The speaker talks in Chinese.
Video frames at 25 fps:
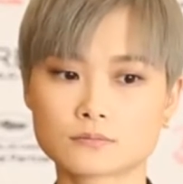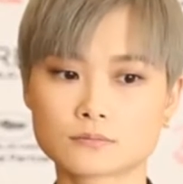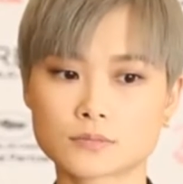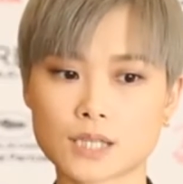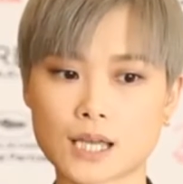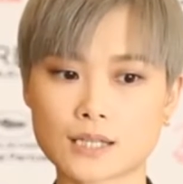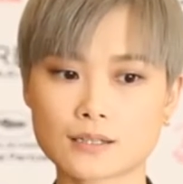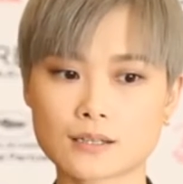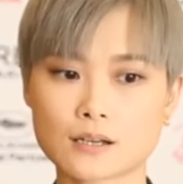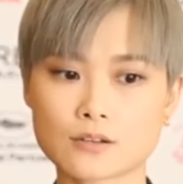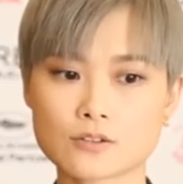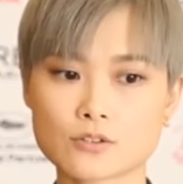
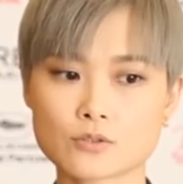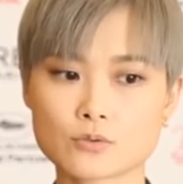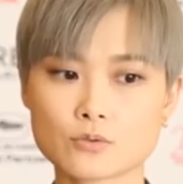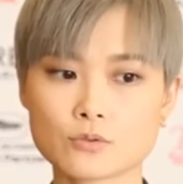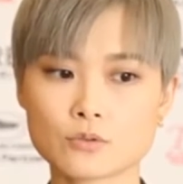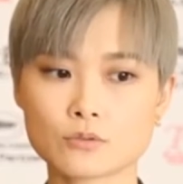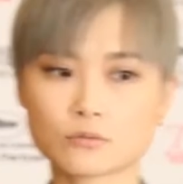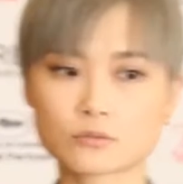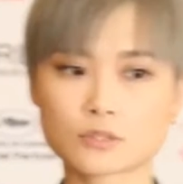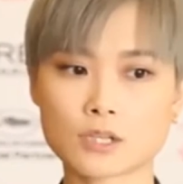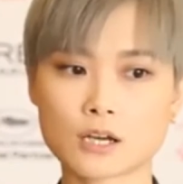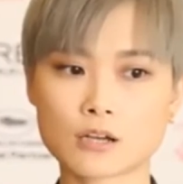它当时
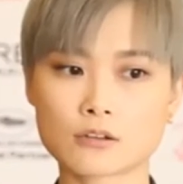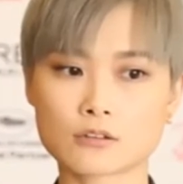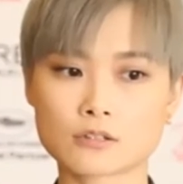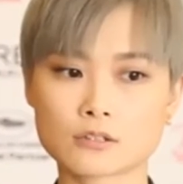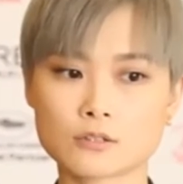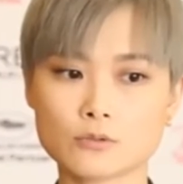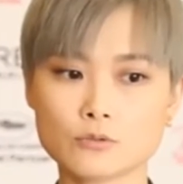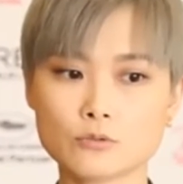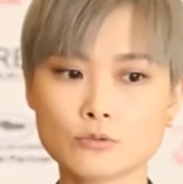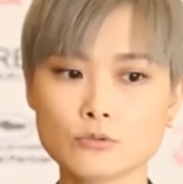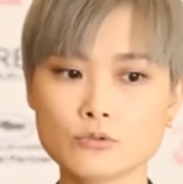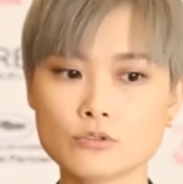运用到了
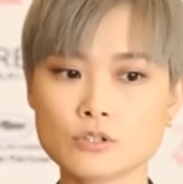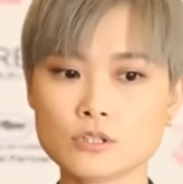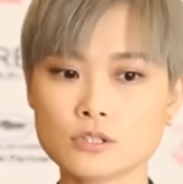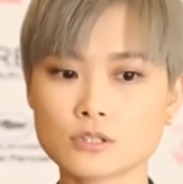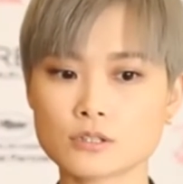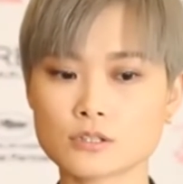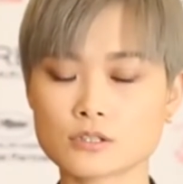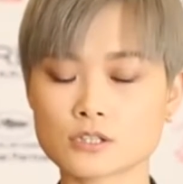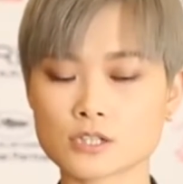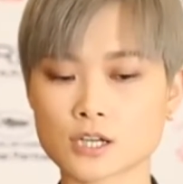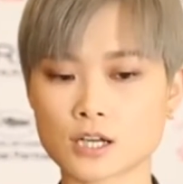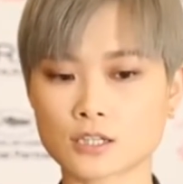滤镜
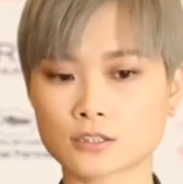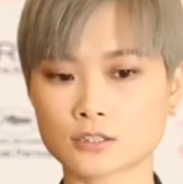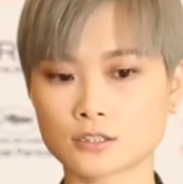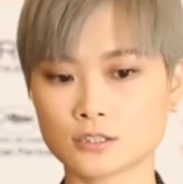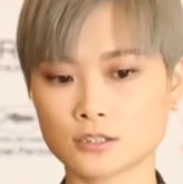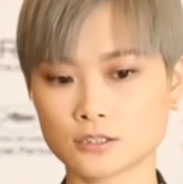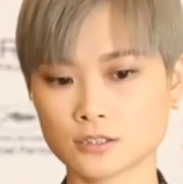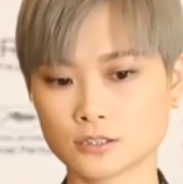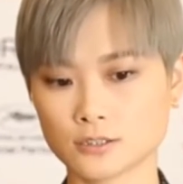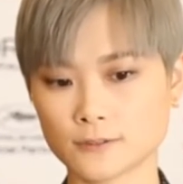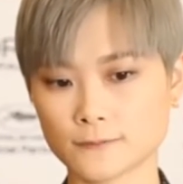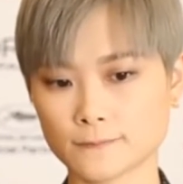的这样的
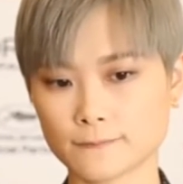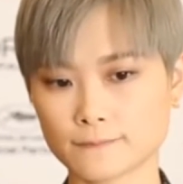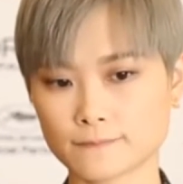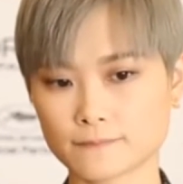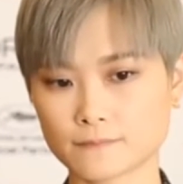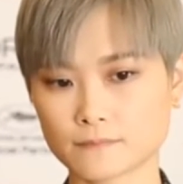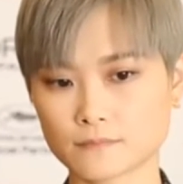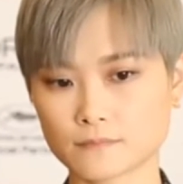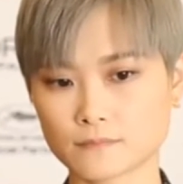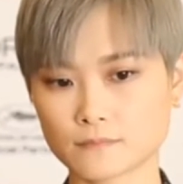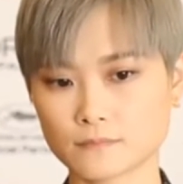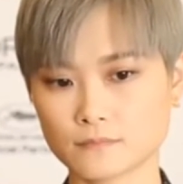一个
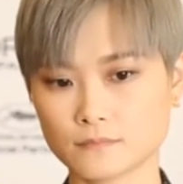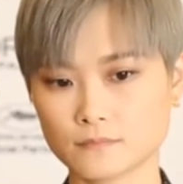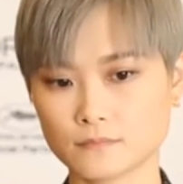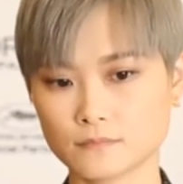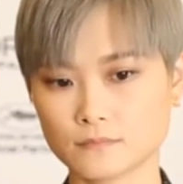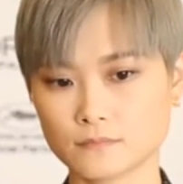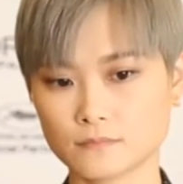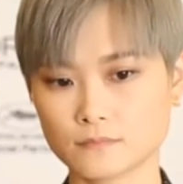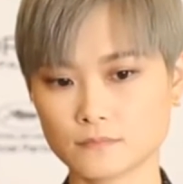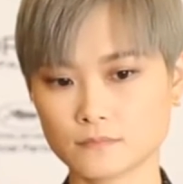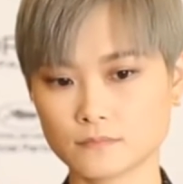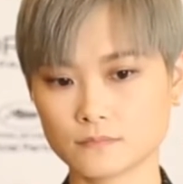嗯